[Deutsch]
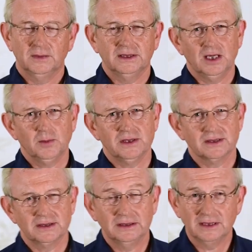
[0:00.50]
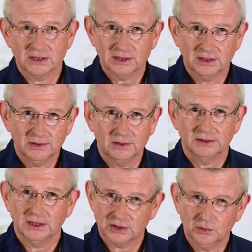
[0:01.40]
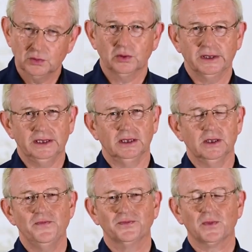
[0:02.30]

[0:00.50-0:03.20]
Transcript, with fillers: Mein Name ist Jesche, Jesche Udo Regel.